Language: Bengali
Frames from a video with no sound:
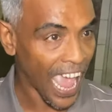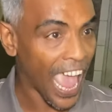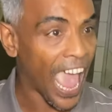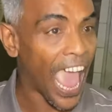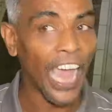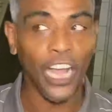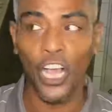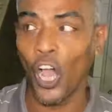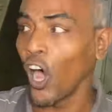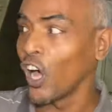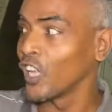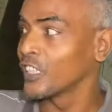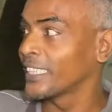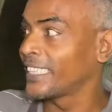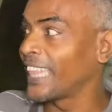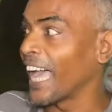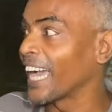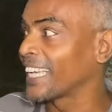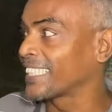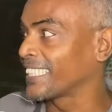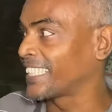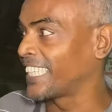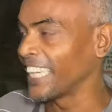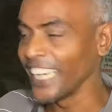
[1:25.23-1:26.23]
এখন
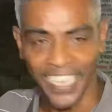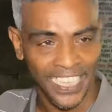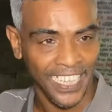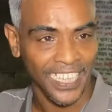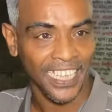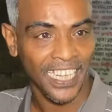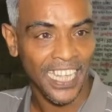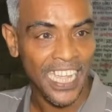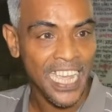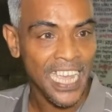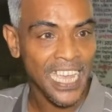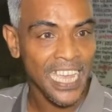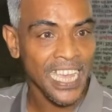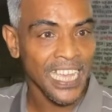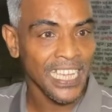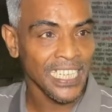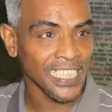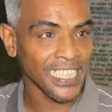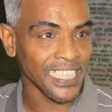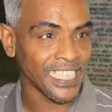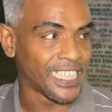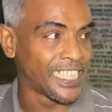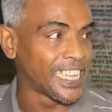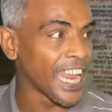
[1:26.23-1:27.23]
দেখছি
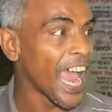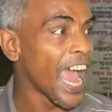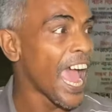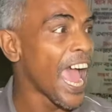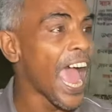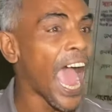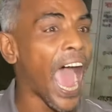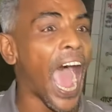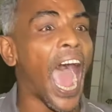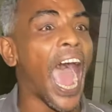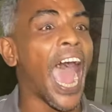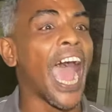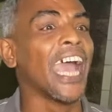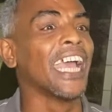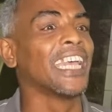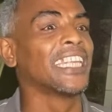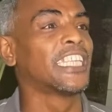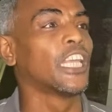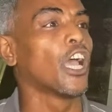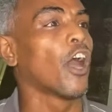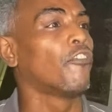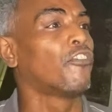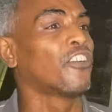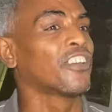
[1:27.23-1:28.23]
যে
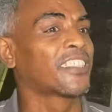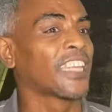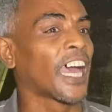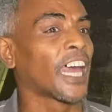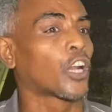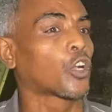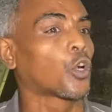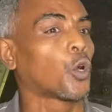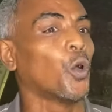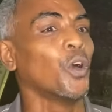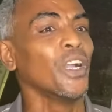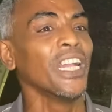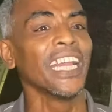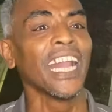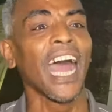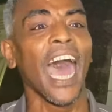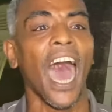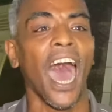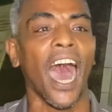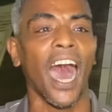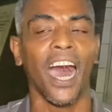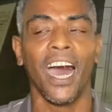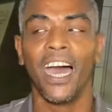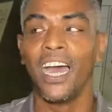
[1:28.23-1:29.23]
আইজি অফিসের খুনিরা
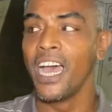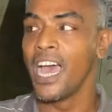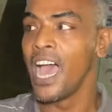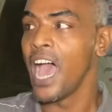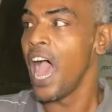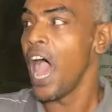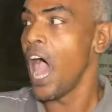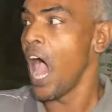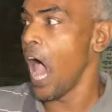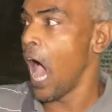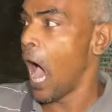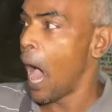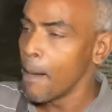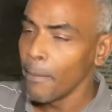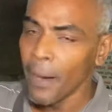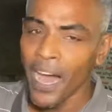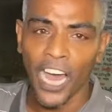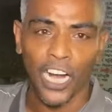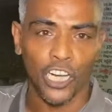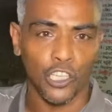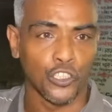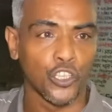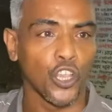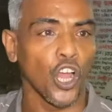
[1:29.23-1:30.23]

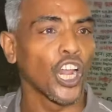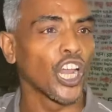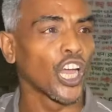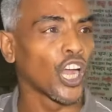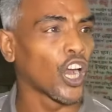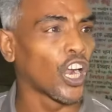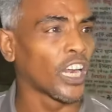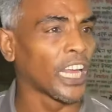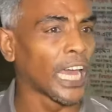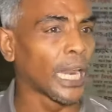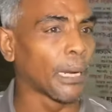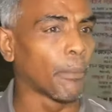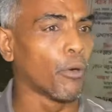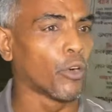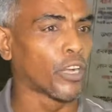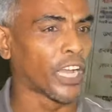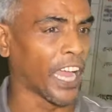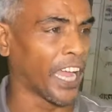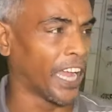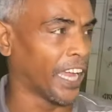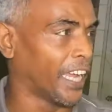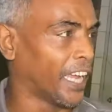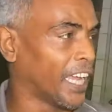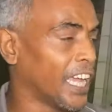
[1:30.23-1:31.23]
আমার জনগণের
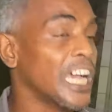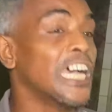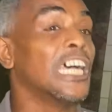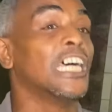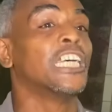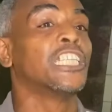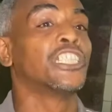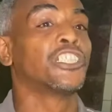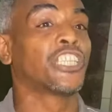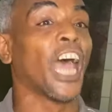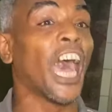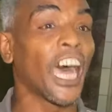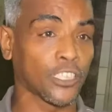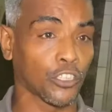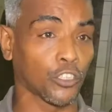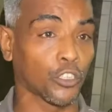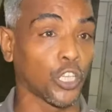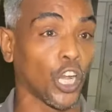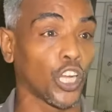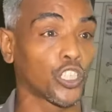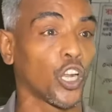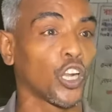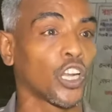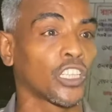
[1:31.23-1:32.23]
বুকে ছাত্র
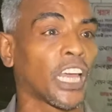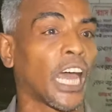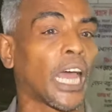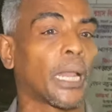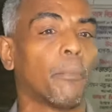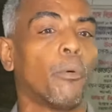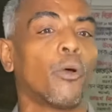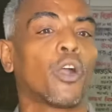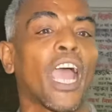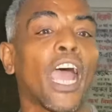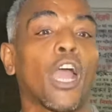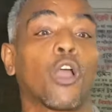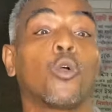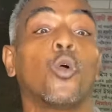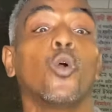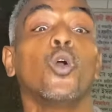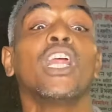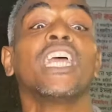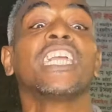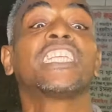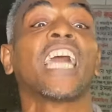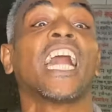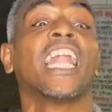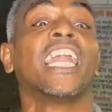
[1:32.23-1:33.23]
জনতার বুকে
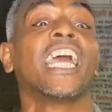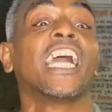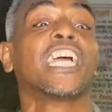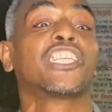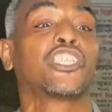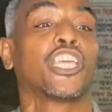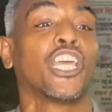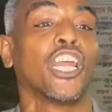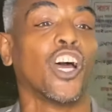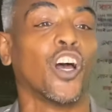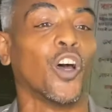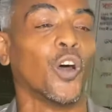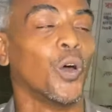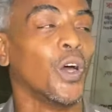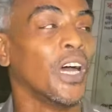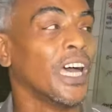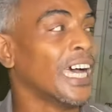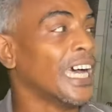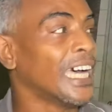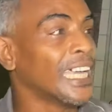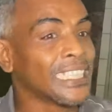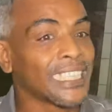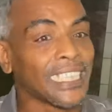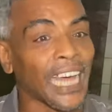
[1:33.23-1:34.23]
গুলি চালিয়েছিল
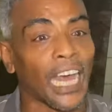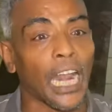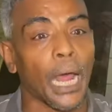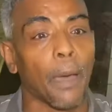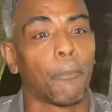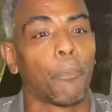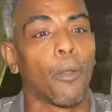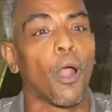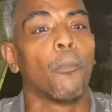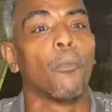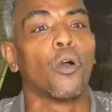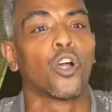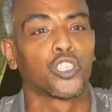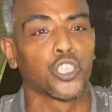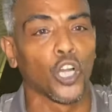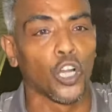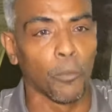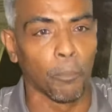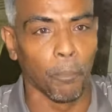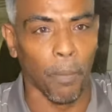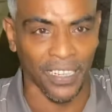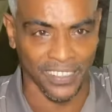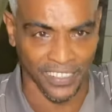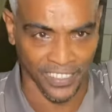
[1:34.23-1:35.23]
তারা প্রমোশন
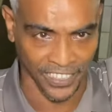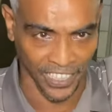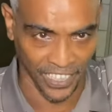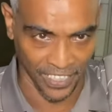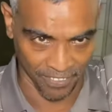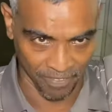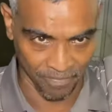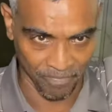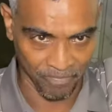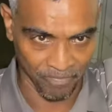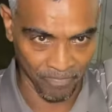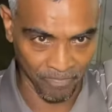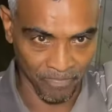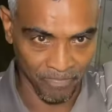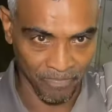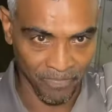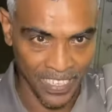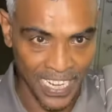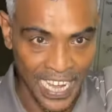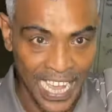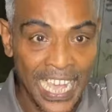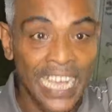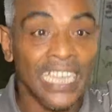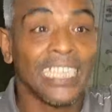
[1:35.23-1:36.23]
পাচ্ছে
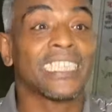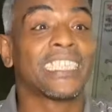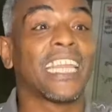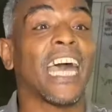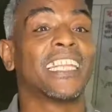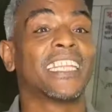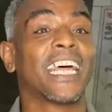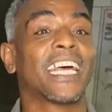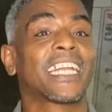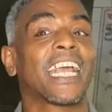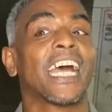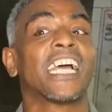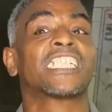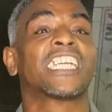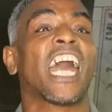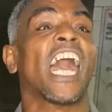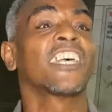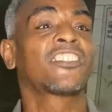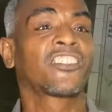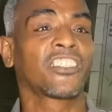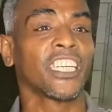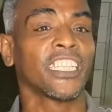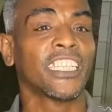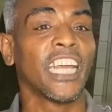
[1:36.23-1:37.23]
তাদেরকে
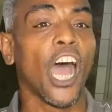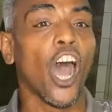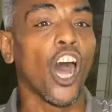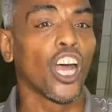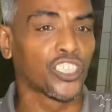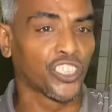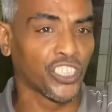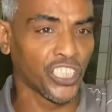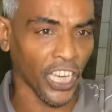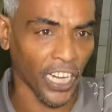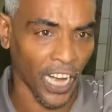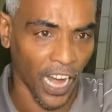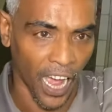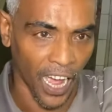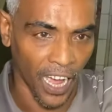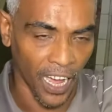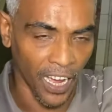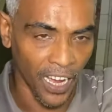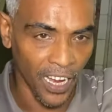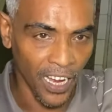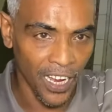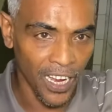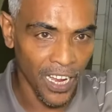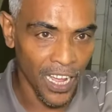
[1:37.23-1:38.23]
শাস্তি দেওয়া হচ্ছে না
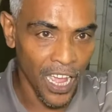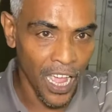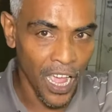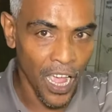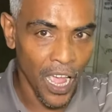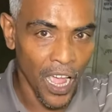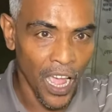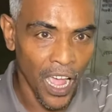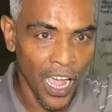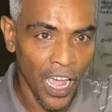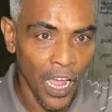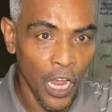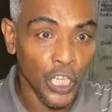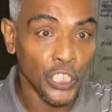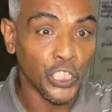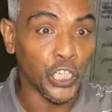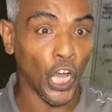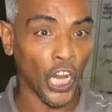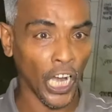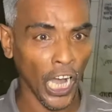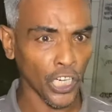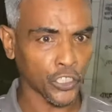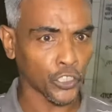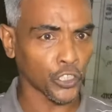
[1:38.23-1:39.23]

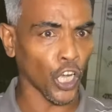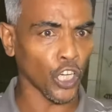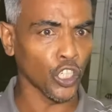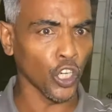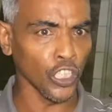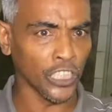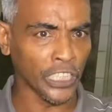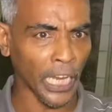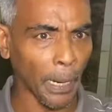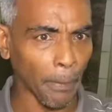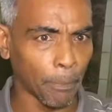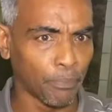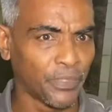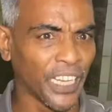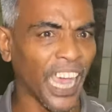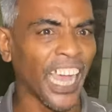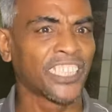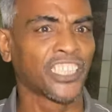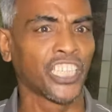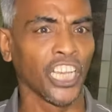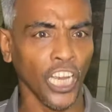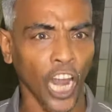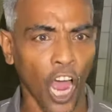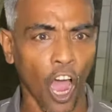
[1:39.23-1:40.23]
স্বরাষ্ট্র সচিব যে
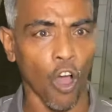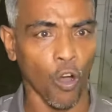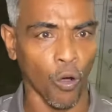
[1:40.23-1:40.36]
ছিল